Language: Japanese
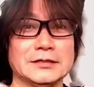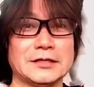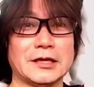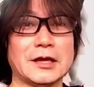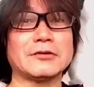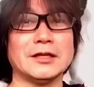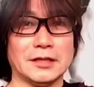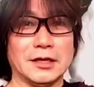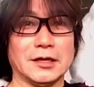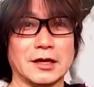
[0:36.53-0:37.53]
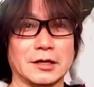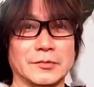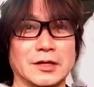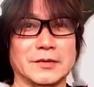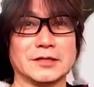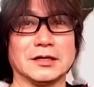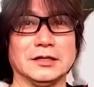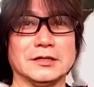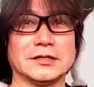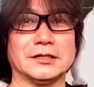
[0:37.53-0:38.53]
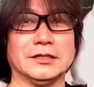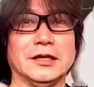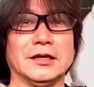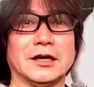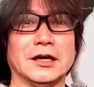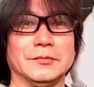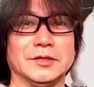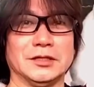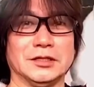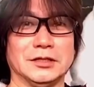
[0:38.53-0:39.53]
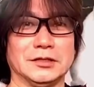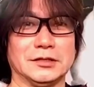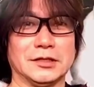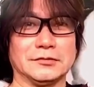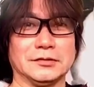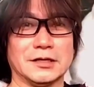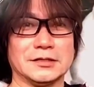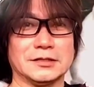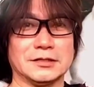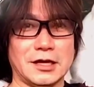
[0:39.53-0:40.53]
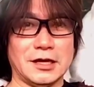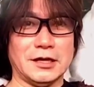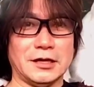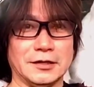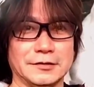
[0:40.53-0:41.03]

1100円で映画が見れますからね、ぜひ映画見に行ってください。